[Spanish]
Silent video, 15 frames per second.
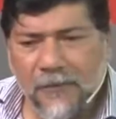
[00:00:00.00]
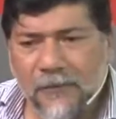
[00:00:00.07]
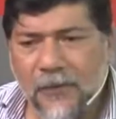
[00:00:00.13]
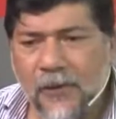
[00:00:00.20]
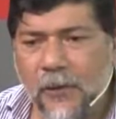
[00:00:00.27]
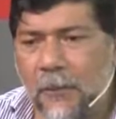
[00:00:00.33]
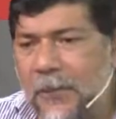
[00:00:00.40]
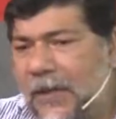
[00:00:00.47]

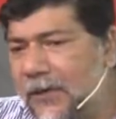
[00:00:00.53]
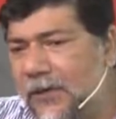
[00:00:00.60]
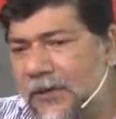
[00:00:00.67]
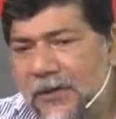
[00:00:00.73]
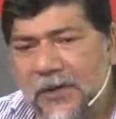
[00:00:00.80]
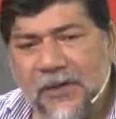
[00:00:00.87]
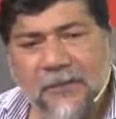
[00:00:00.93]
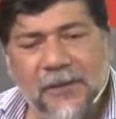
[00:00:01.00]
fue lo
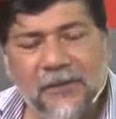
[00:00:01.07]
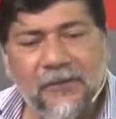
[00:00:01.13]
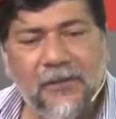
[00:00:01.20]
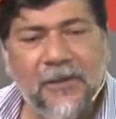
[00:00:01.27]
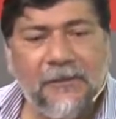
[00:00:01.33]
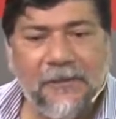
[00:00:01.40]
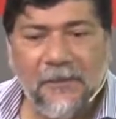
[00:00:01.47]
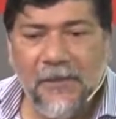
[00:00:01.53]
peor que le pasó
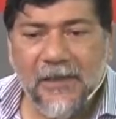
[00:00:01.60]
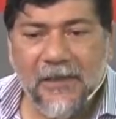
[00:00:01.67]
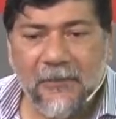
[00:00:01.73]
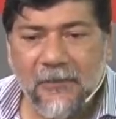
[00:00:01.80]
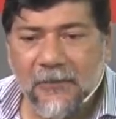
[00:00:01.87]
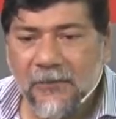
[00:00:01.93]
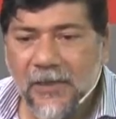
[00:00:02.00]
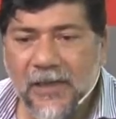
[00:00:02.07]
a la familia
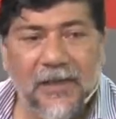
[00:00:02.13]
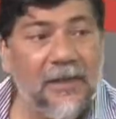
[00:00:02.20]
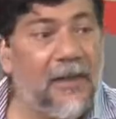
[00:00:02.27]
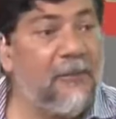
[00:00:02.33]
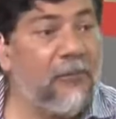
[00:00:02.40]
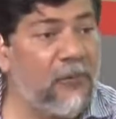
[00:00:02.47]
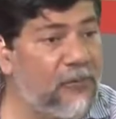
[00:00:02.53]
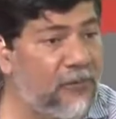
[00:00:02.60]
cultural en
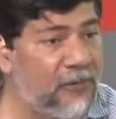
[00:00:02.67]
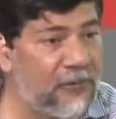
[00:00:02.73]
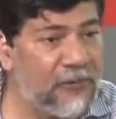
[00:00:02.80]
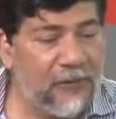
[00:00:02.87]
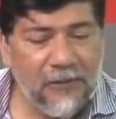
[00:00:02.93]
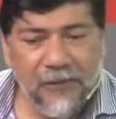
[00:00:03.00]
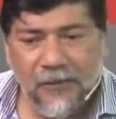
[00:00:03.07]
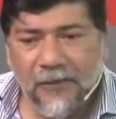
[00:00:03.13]
el mundo,